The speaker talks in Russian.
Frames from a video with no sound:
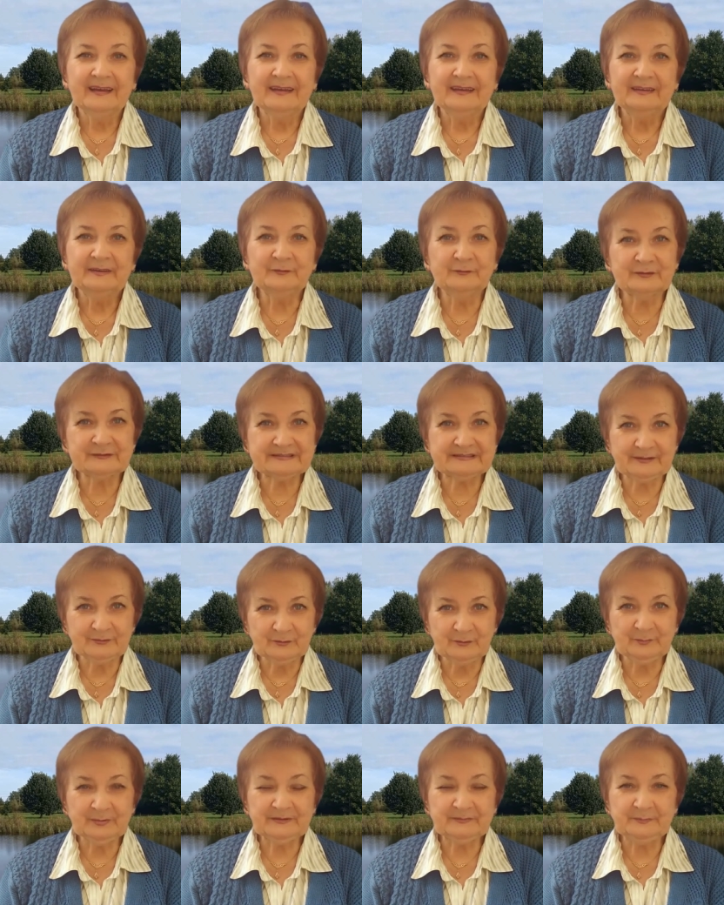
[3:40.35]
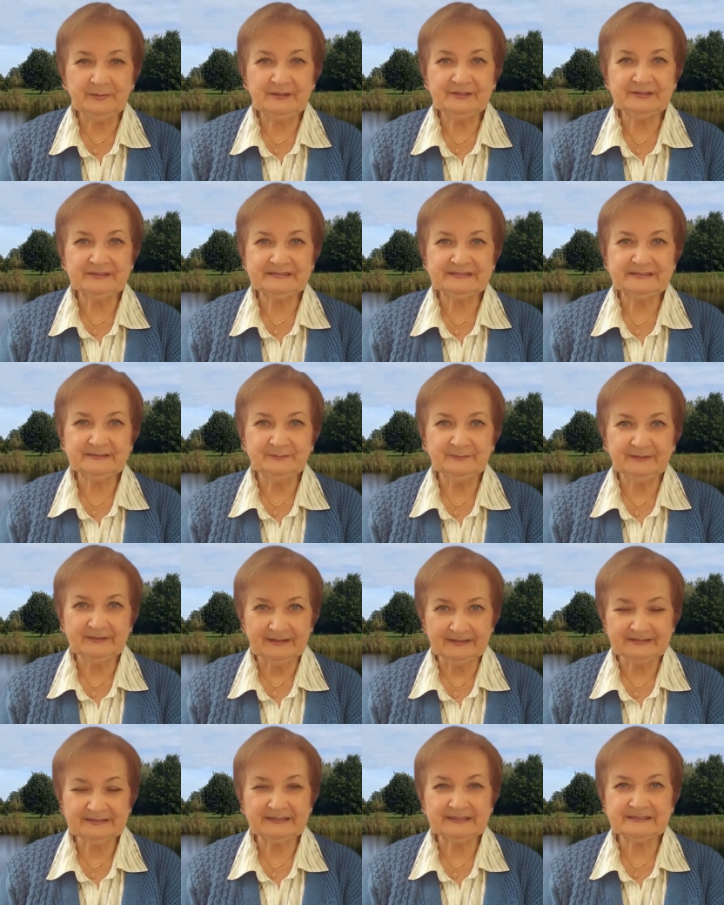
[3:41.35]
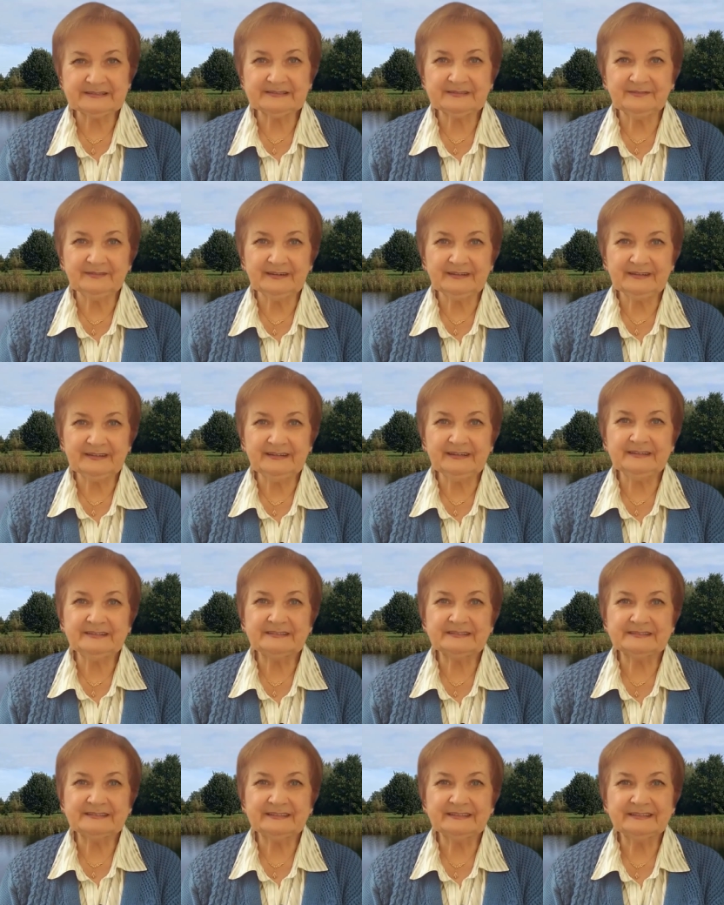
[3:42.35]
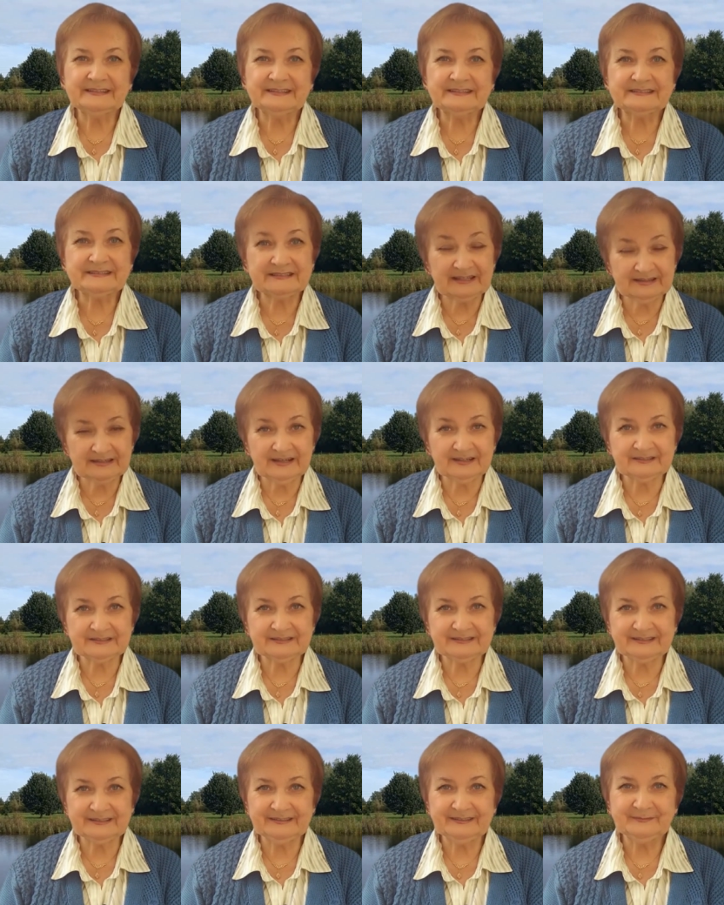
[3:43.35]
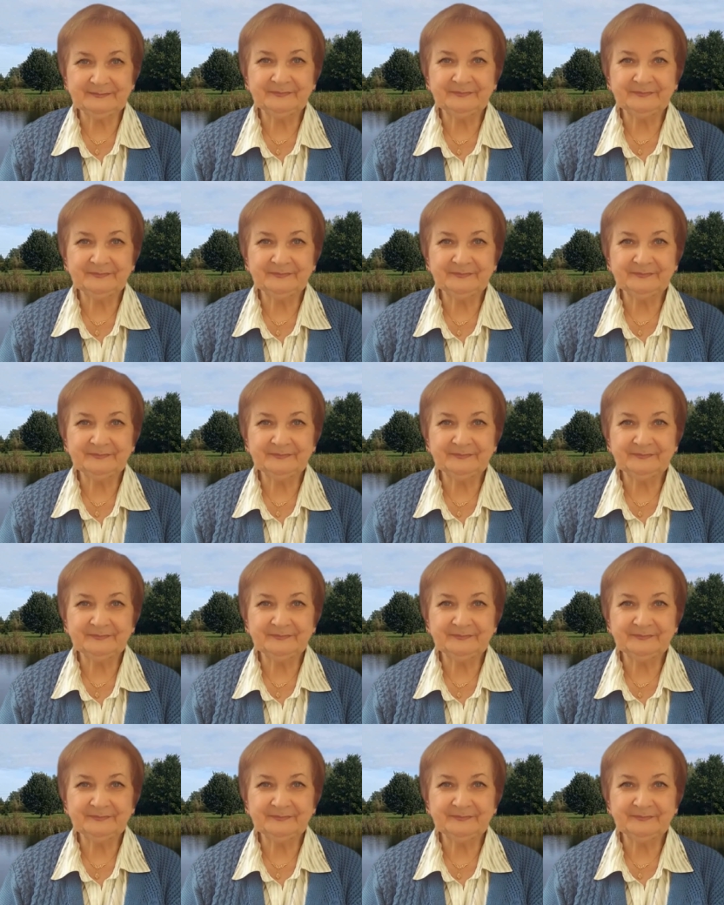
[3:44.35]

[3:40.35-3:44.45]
И вот с одной подписчицей мы как-то разговорились с Наташей.